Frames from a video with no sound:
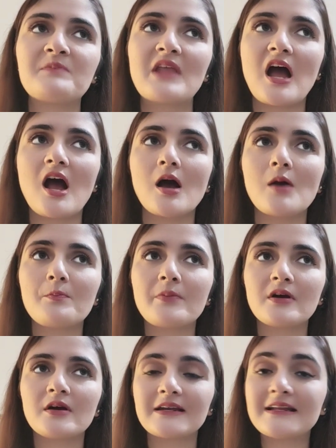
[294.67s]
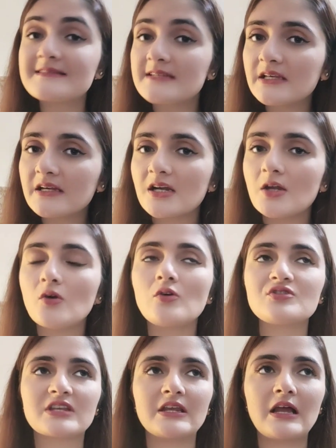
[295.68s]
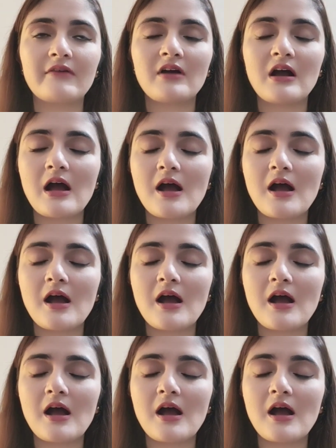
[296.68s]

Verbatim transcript: आप क्लिनजिंग कर लो इसके अलावा